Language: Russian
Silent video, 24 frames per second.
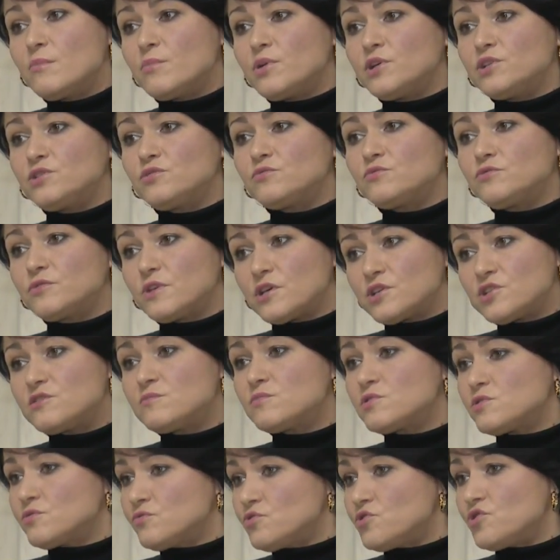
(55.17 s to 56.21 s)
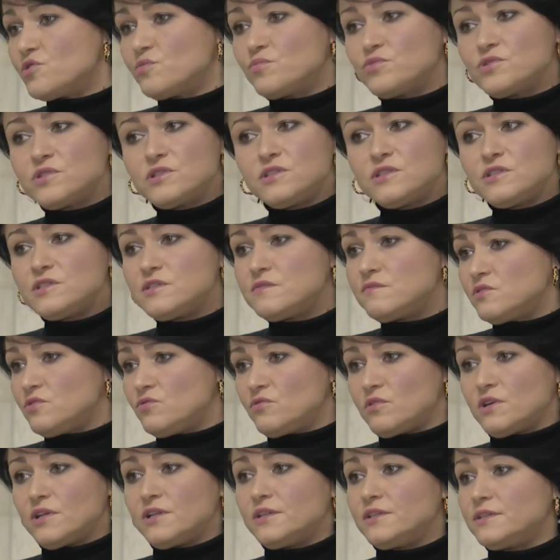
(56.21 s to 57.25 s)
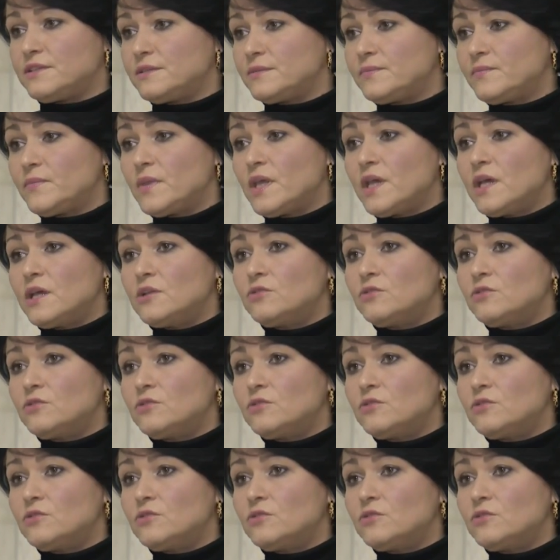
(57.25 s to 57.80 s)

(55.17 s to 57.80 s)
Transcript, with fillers: поэтому в каждом каждом случае будет индивидуально.